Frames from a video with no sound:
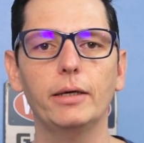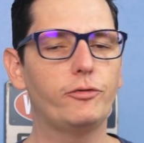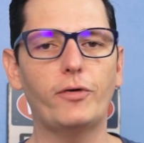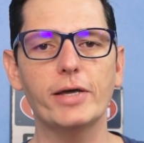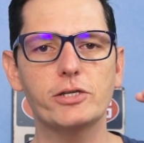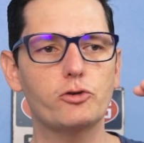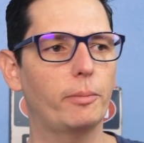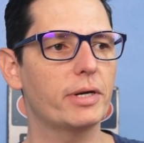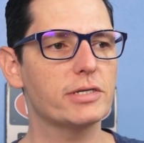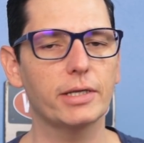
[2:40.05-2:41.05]
faz
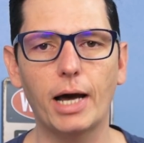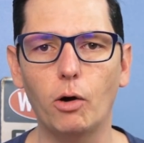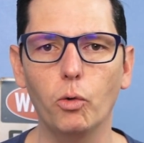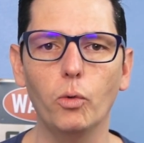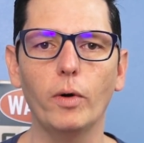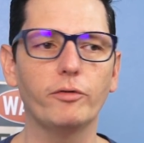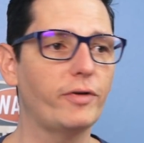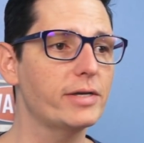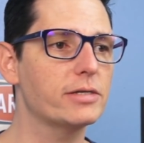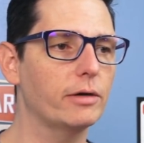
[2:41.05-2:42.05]
descobrança na rua,
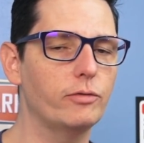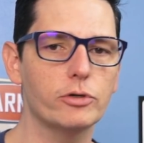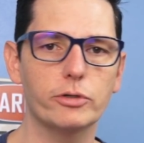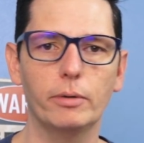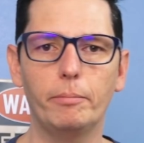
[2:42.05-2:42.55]
faz serviço,